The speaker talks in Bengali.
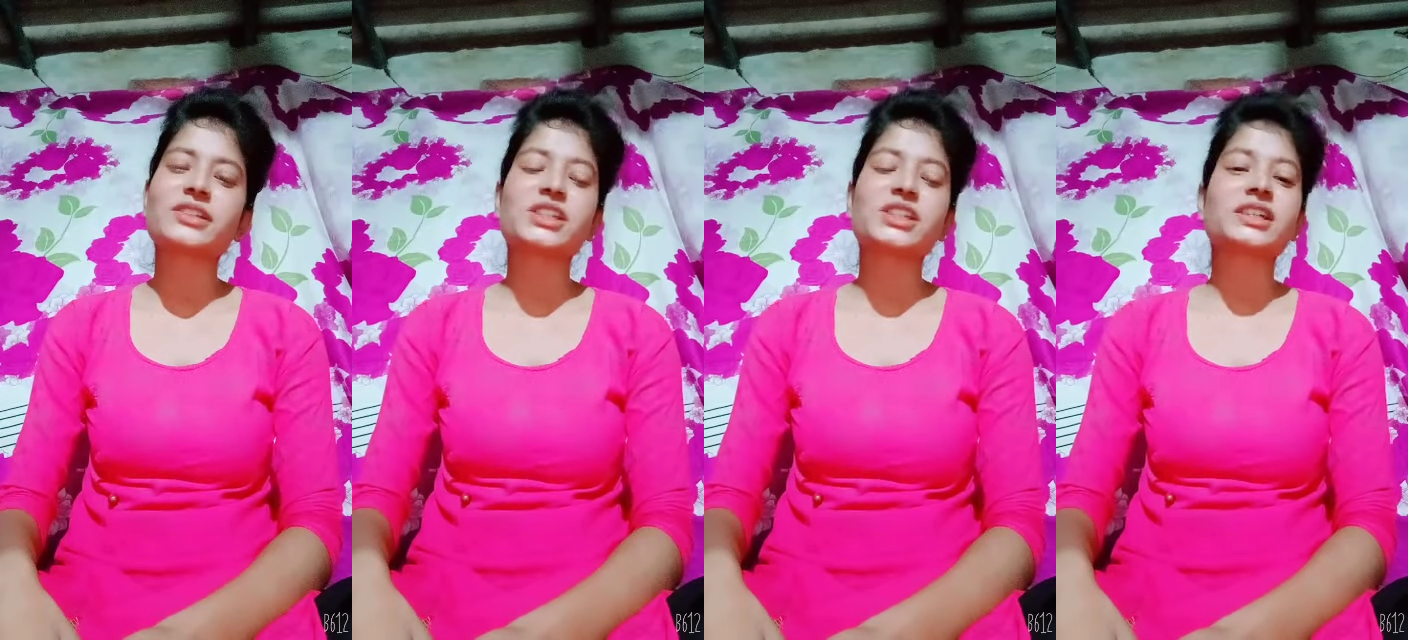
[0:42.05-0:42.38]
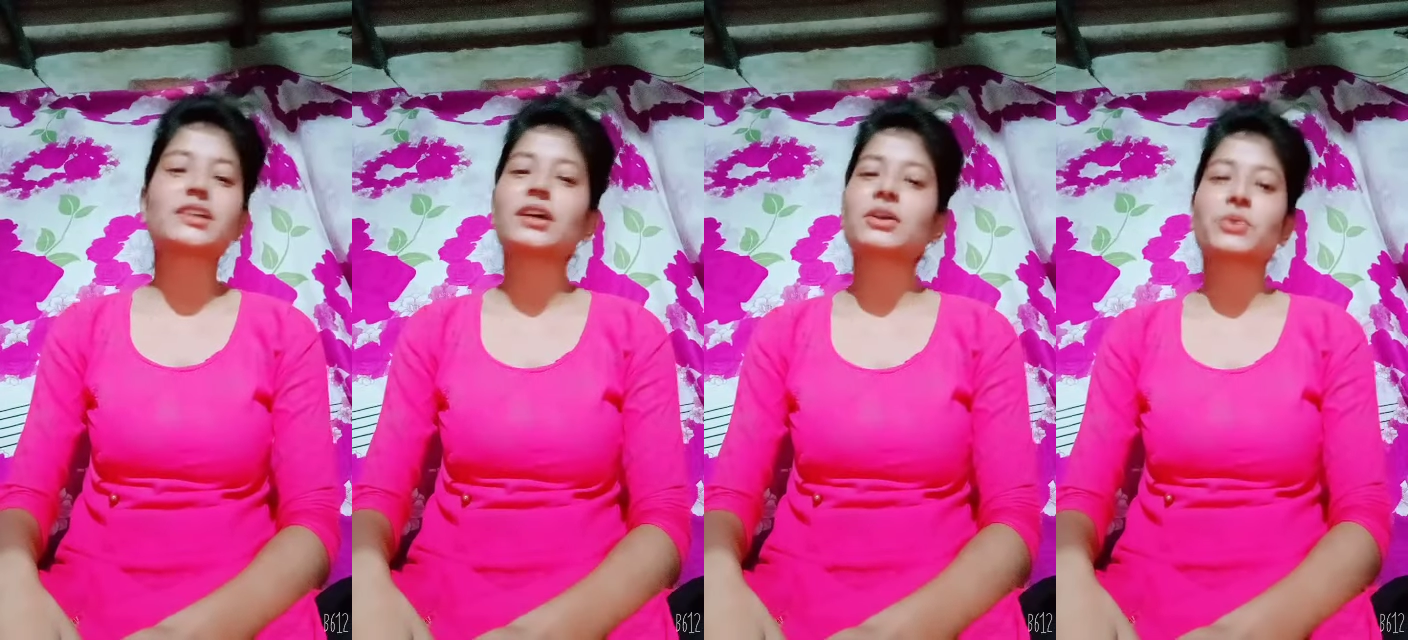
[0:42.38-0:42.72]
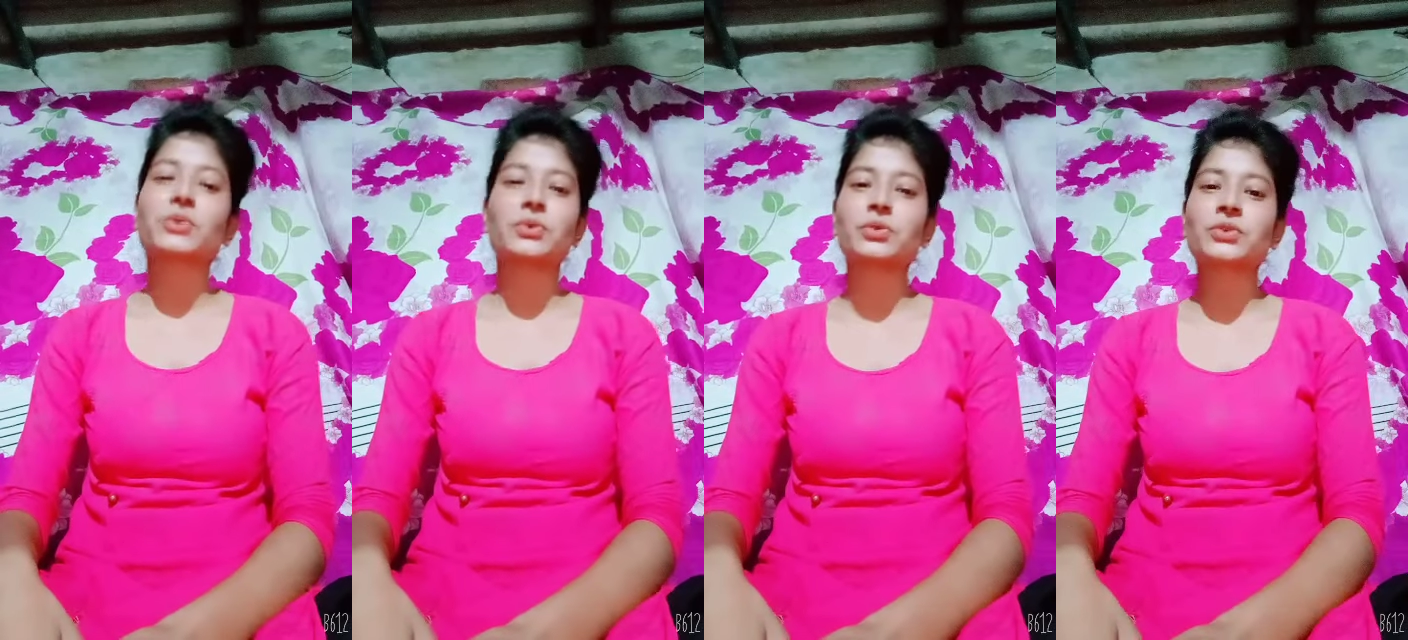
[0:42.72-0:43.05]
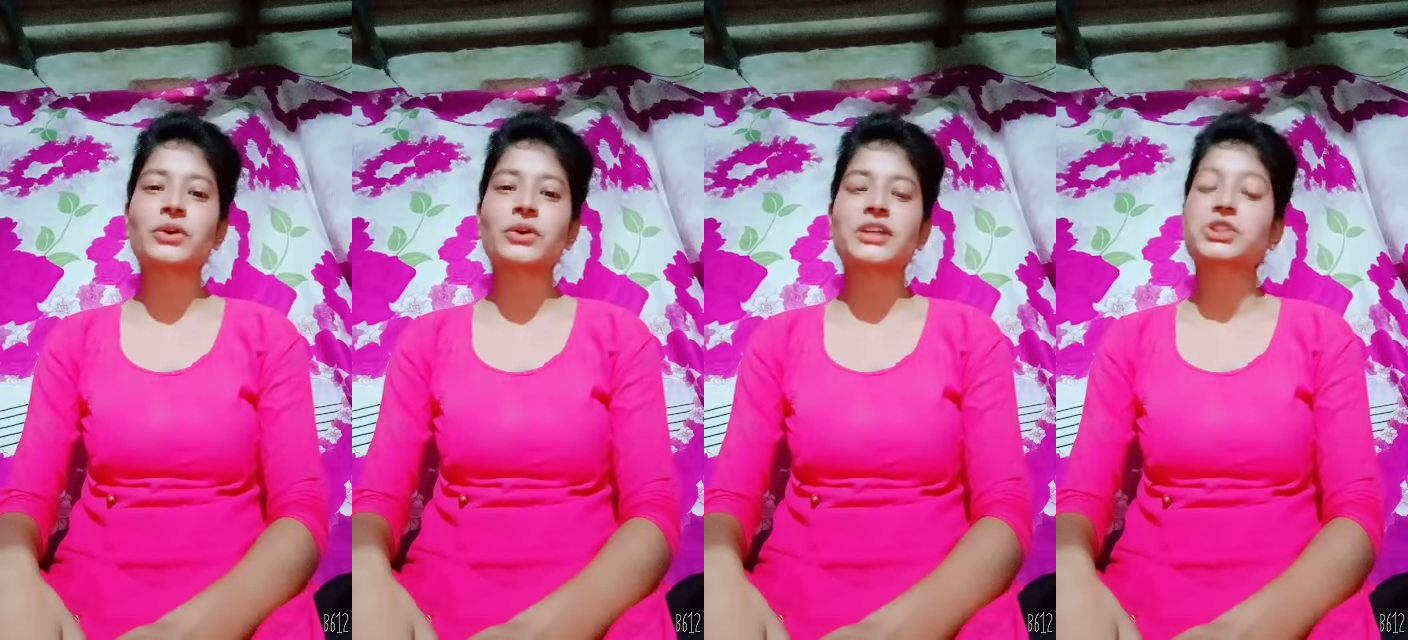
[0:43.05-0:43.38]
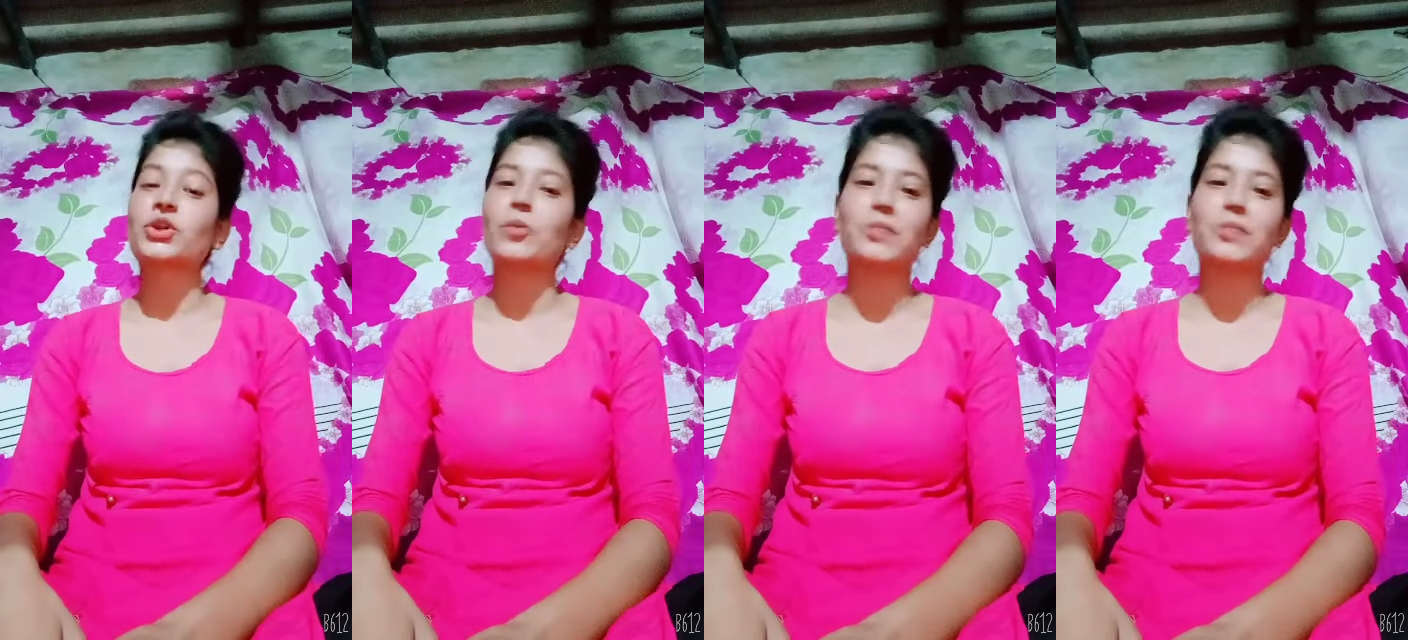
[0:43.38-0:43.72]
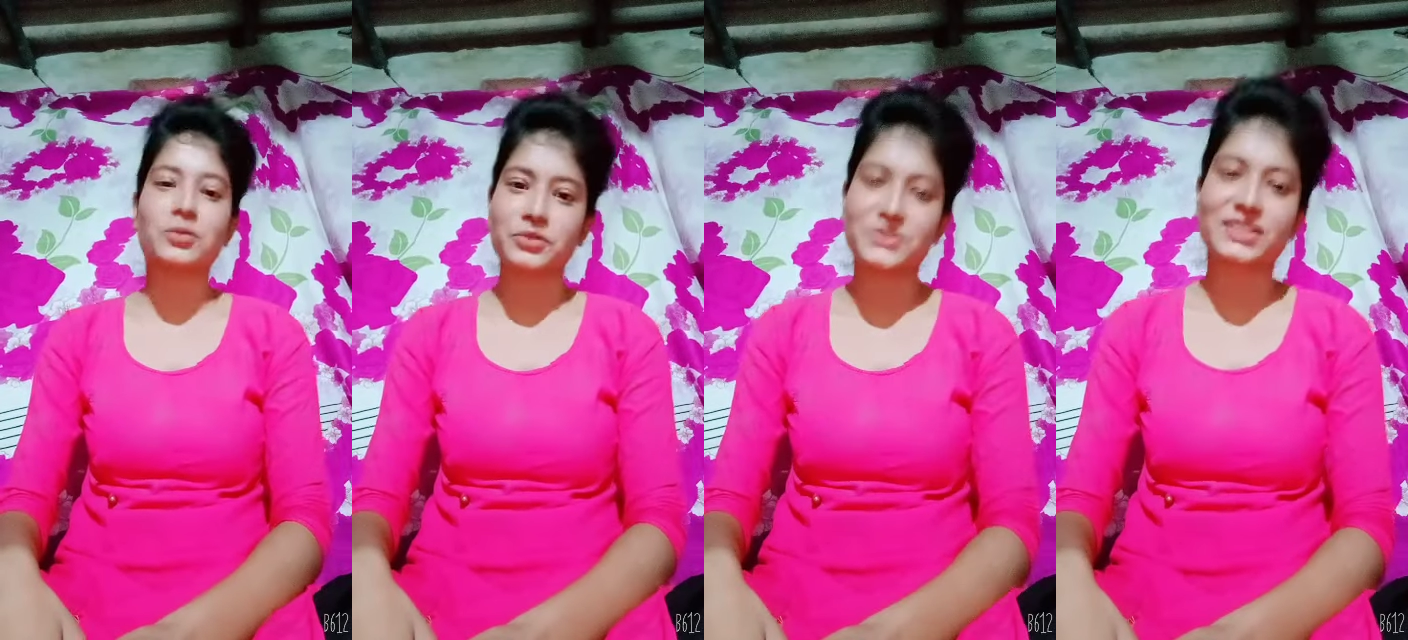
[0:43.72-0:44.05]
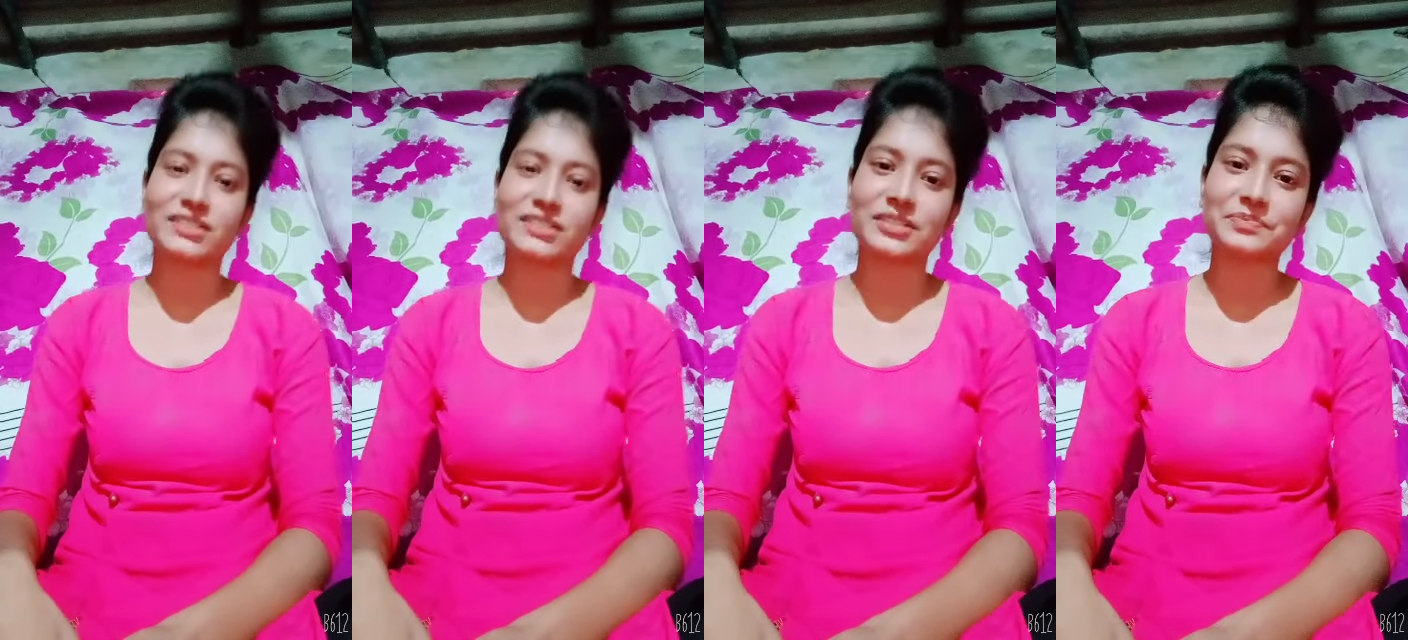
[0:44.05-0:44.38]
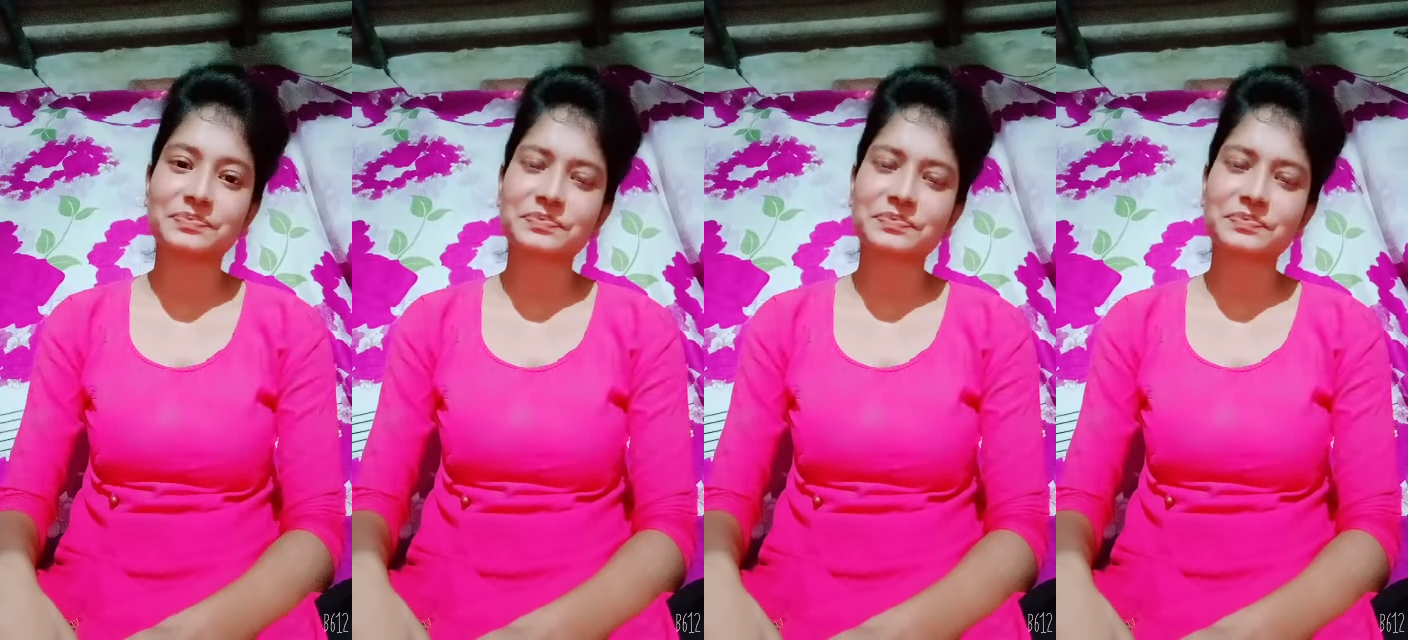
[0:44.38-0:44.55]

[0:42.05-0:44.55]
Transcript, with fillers: শিক্ষা গ্রহণ করা সম্ভব হচ্ছে না